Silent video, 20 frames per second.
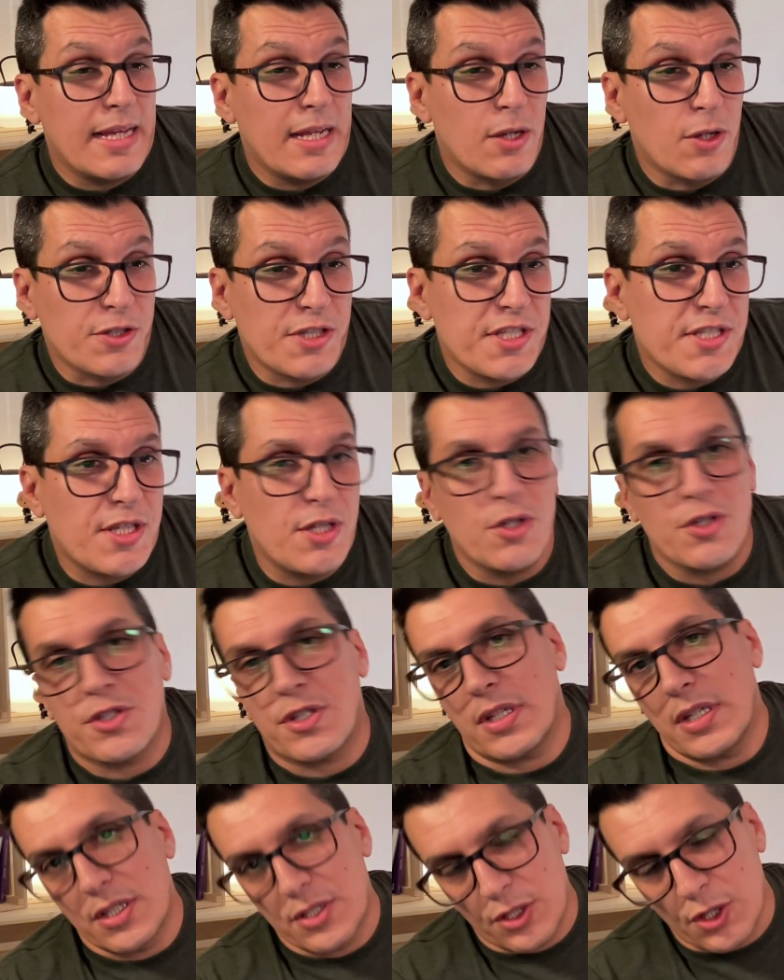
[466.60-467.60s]
Los
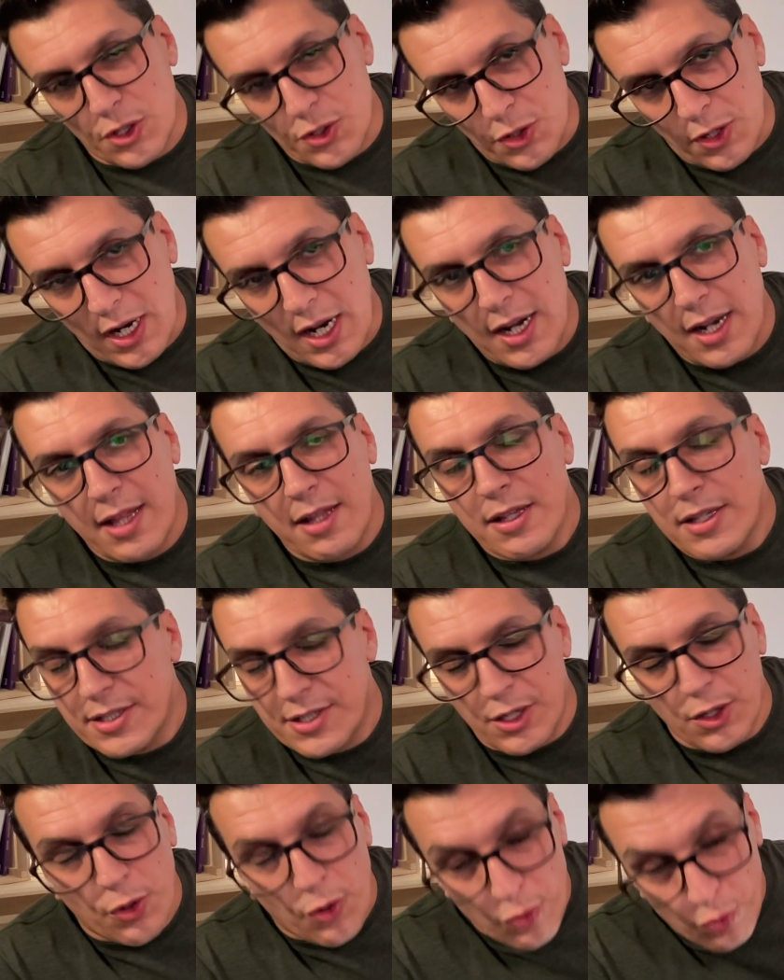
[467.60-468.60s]
isquios, isquiosurales,
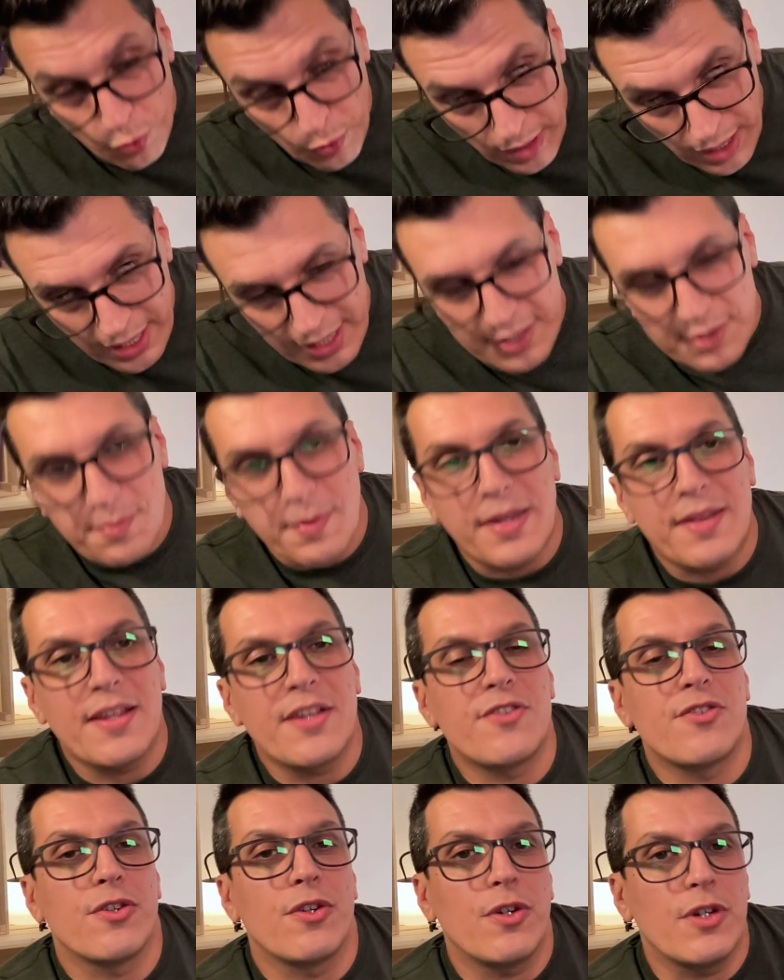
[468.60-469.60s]
isquiosurales bien
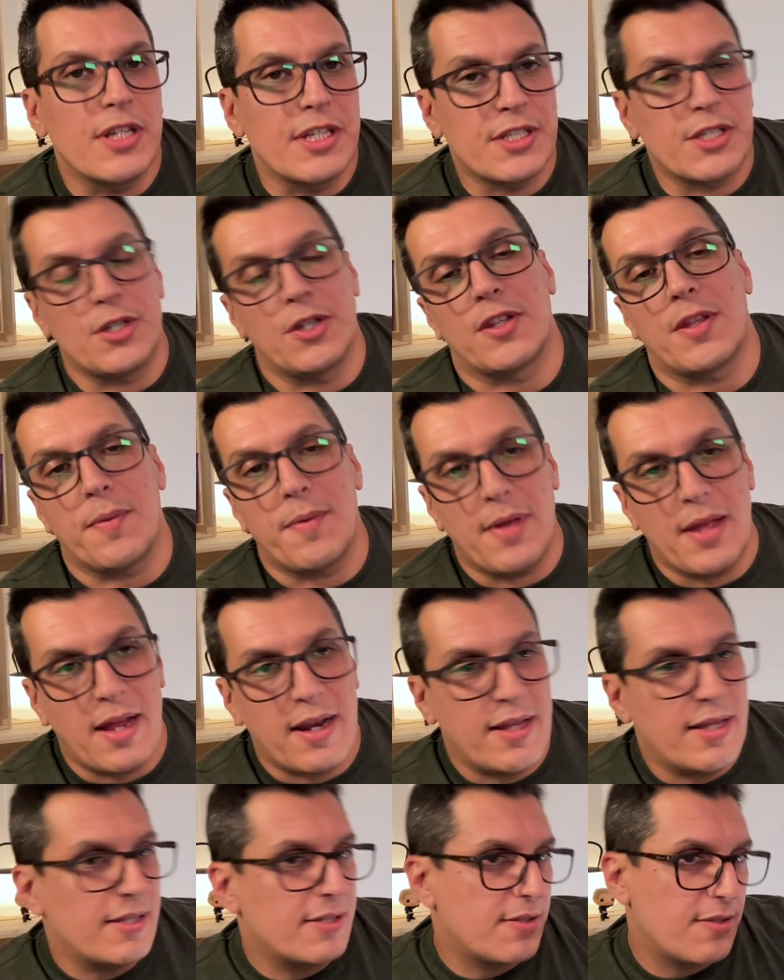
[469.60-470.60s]
dicho,
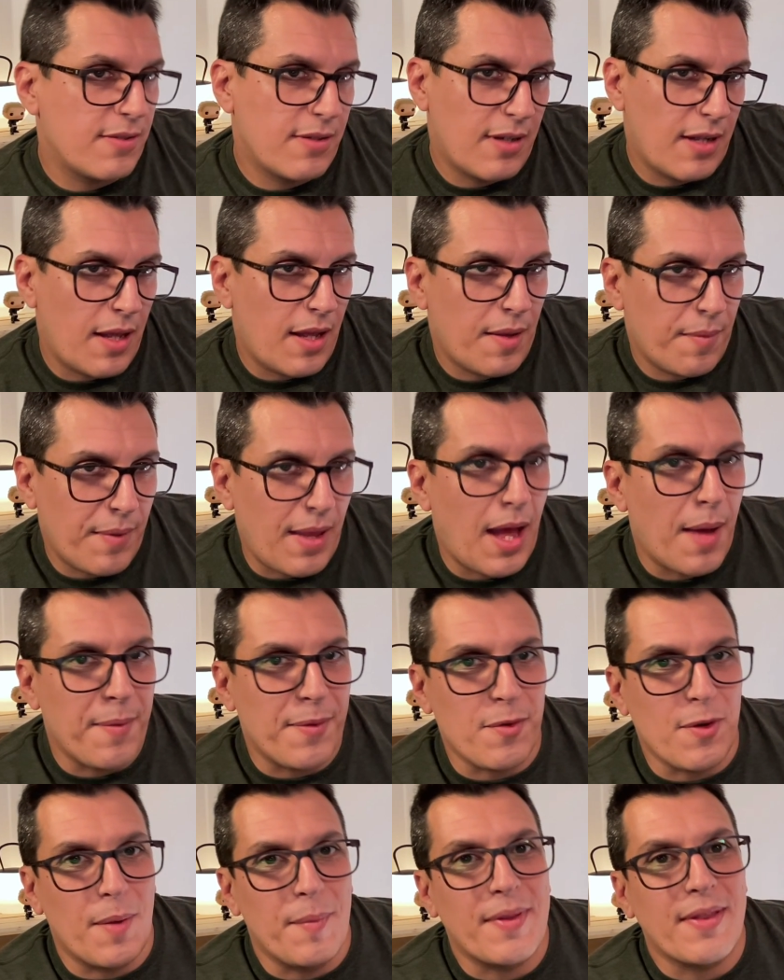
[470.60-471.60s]
isquiotibiales ah,
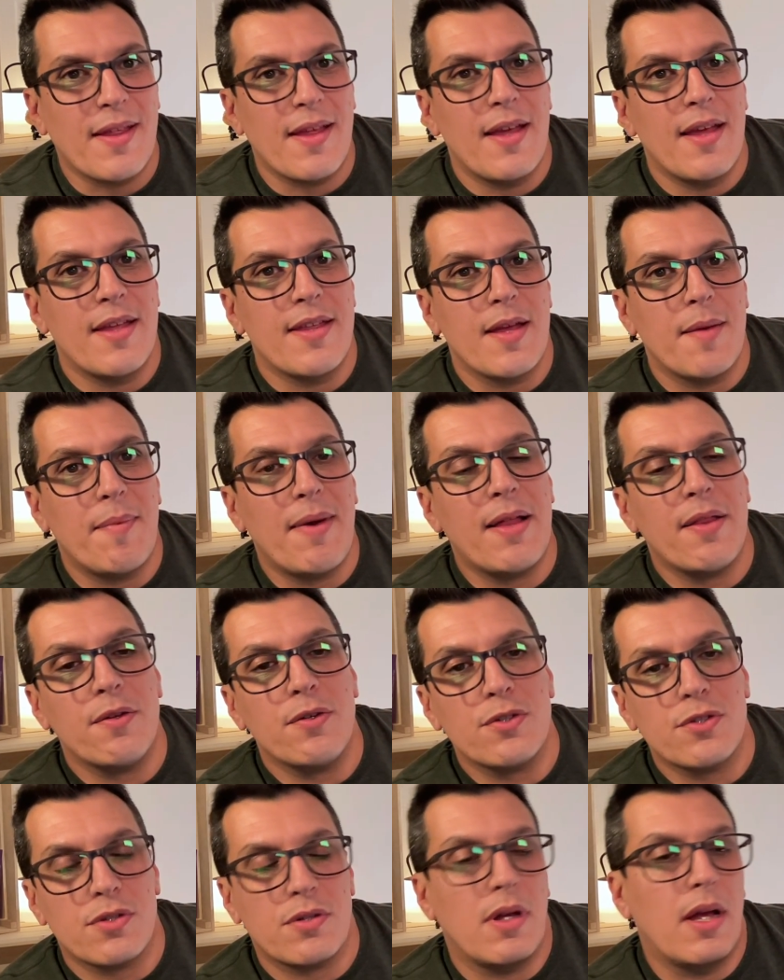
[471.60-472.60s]
habitualmente
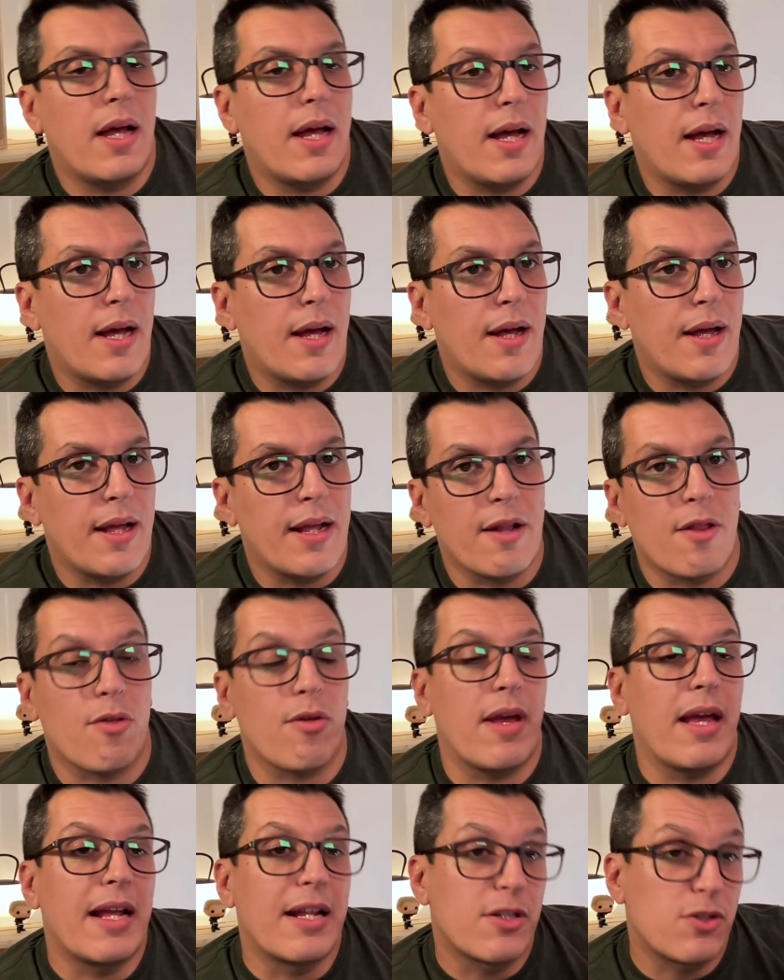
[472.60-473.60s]
llamados, ah,
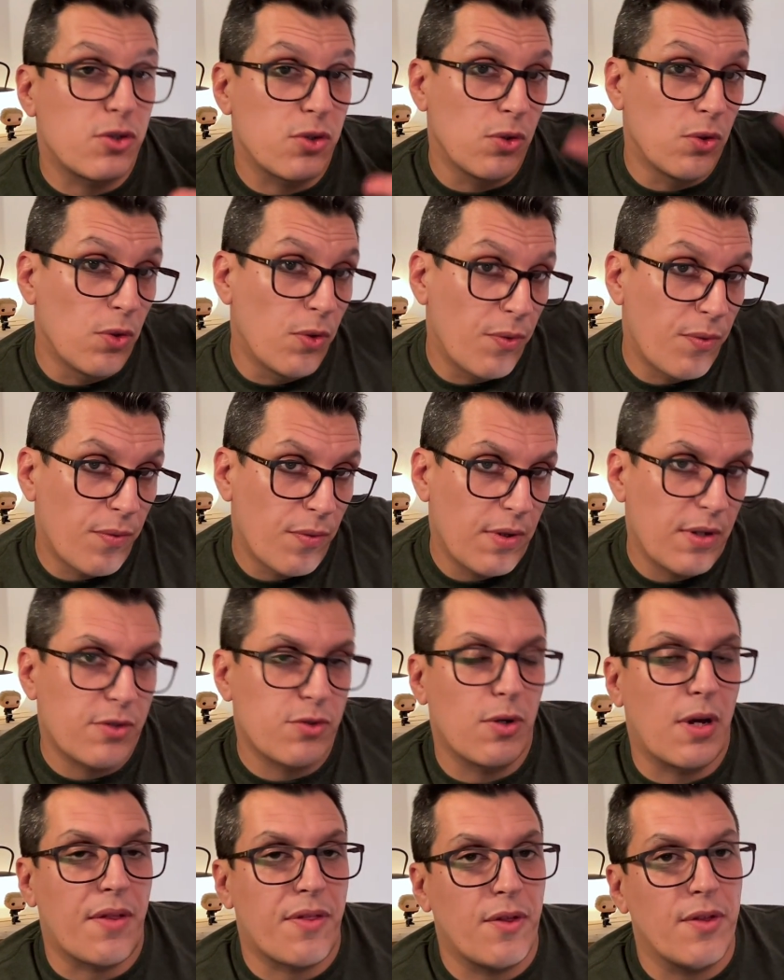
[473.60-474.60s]
en, su,
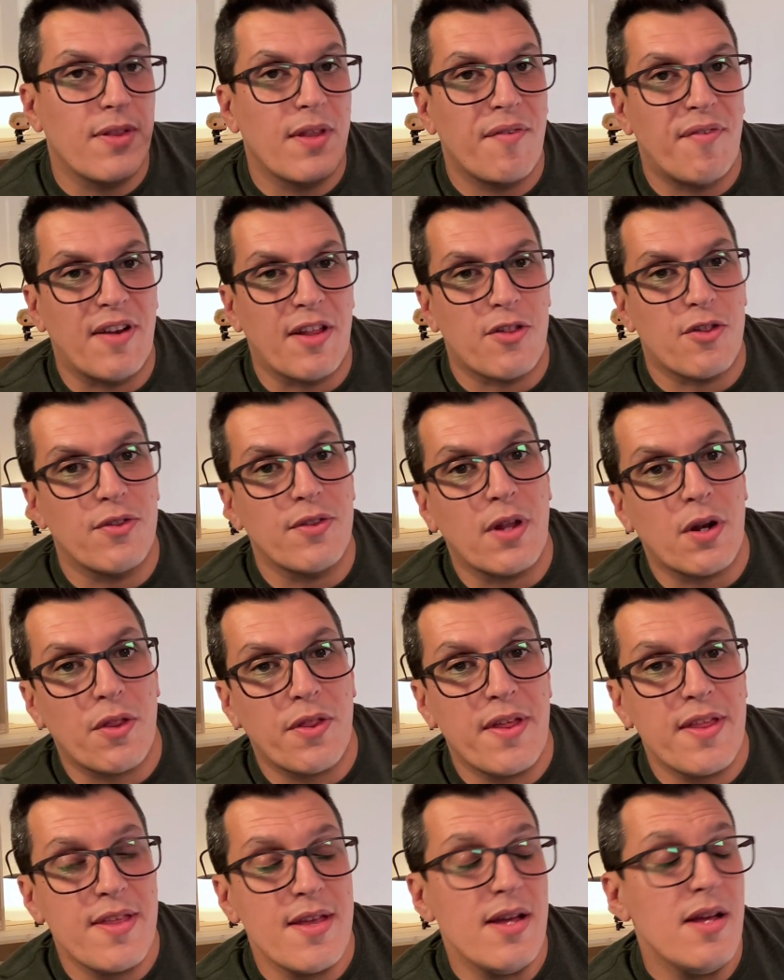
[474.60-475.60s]
acción de flexión de
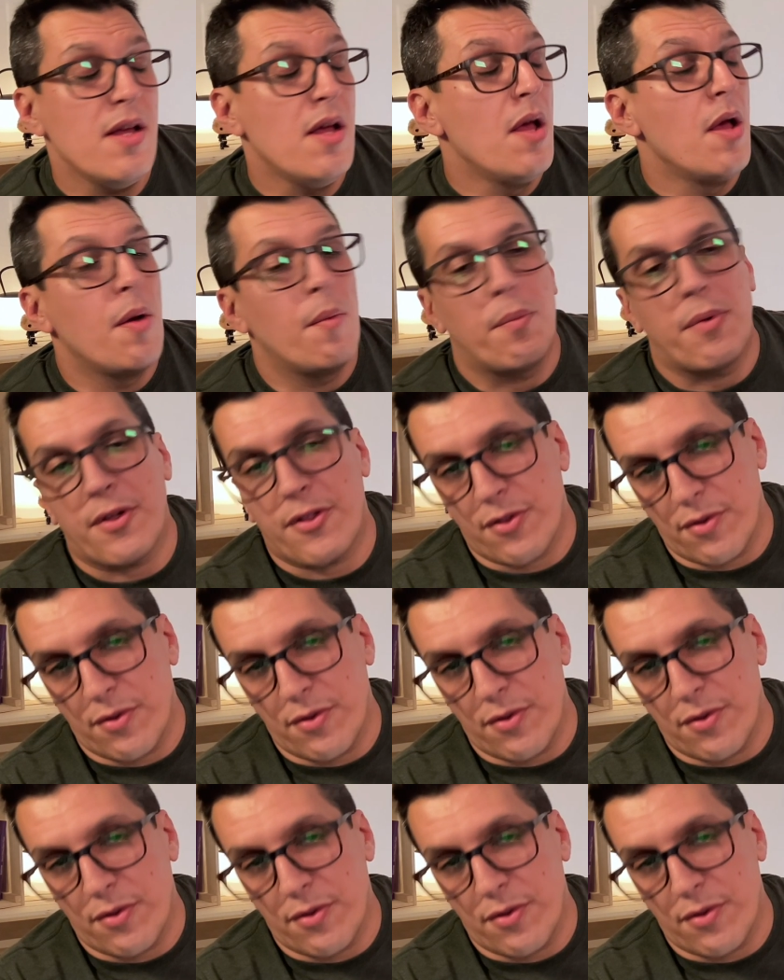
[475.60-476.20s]
rodilla, pues